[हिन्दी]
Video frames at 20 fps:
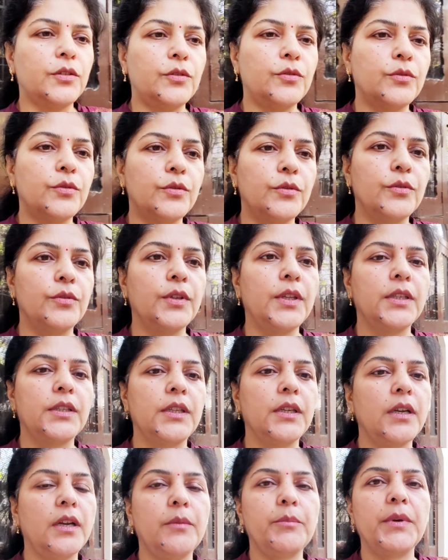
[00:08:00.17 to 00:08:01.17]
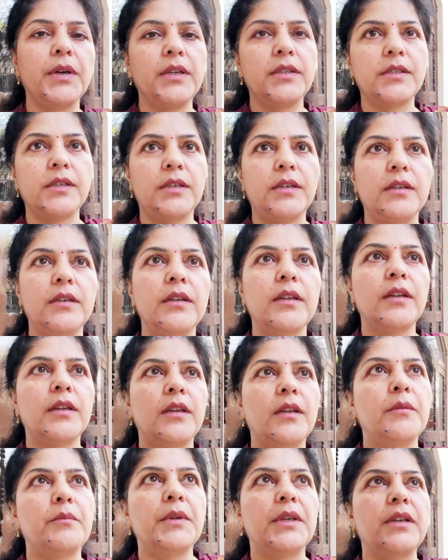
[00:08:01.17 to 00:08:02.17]
तो कहते का आप आ जाना
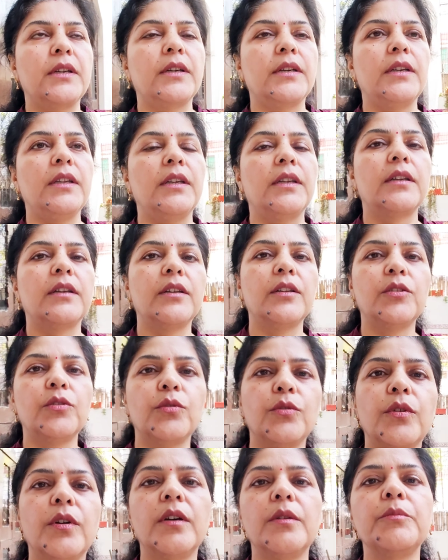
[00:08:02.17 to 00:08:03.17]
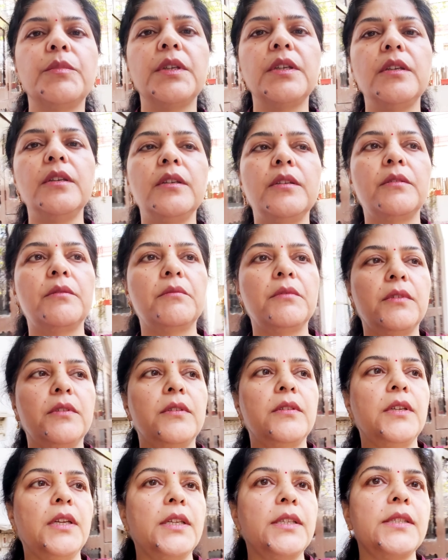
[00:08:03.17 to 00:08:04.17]
मैंने कहा ठीक है तो अभी
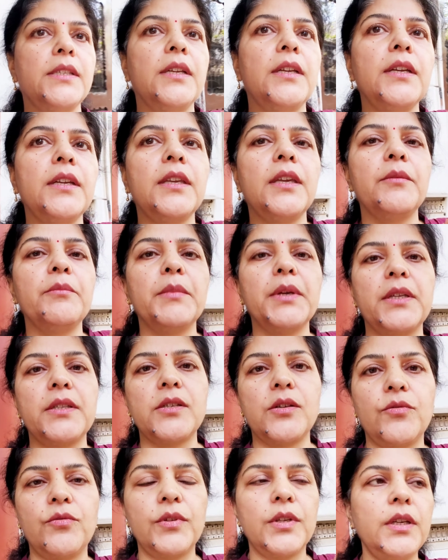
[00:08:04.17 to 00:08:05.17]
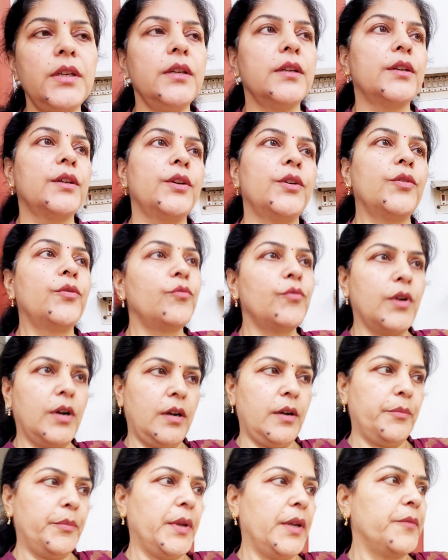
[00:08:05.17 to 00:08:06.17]
ऐसा है कि मैं जाऊँगी
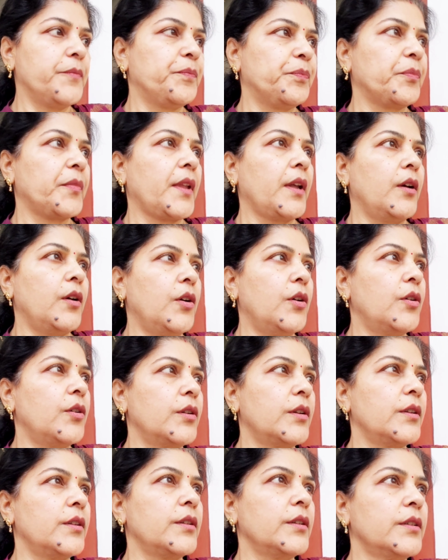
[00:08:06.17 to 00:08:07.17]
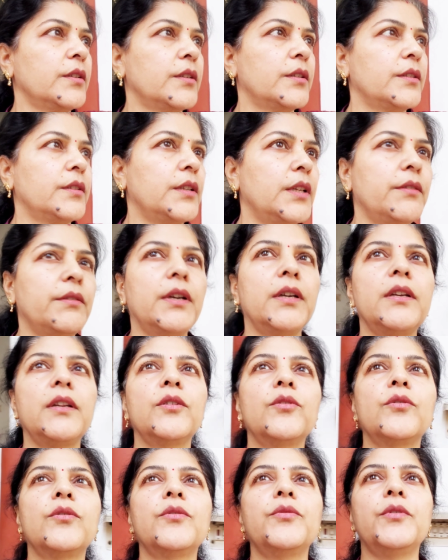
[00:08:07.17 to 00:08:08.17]
वहाँ पे और
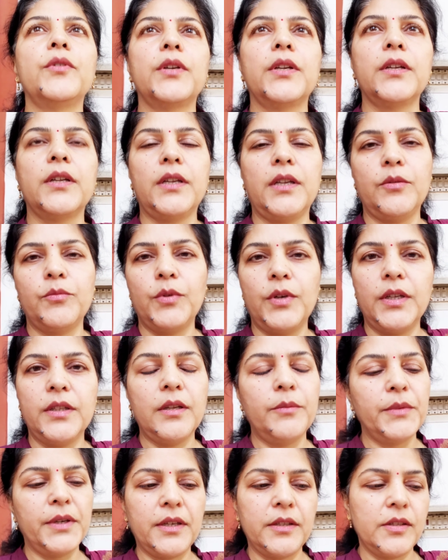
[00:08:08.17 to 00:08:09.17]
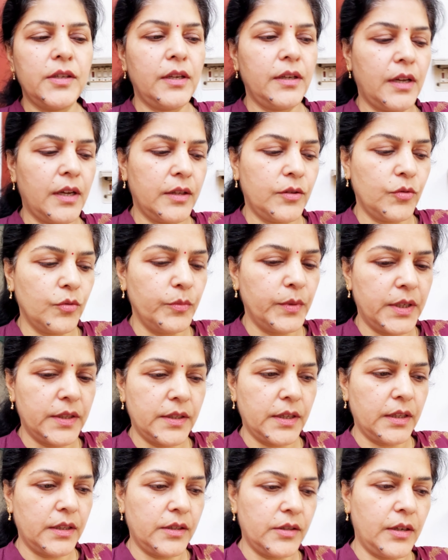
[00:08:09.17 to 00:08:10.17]
देवरानी को फ़ोन करके बोला था मैं कहा चल आप तो मेरे
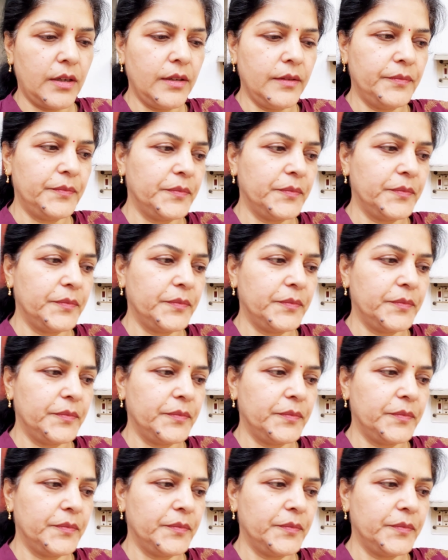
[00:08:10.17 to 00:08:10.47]
साथ चल